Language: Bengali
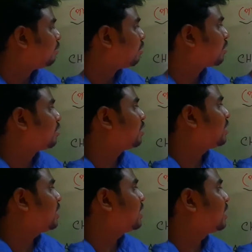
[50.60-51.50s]
বড়
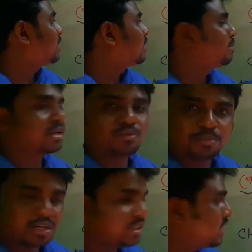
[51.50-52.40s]
হয় মানে
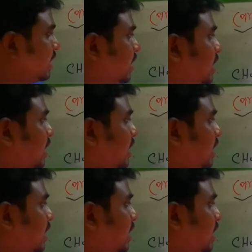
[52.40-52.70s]
উপরে যায়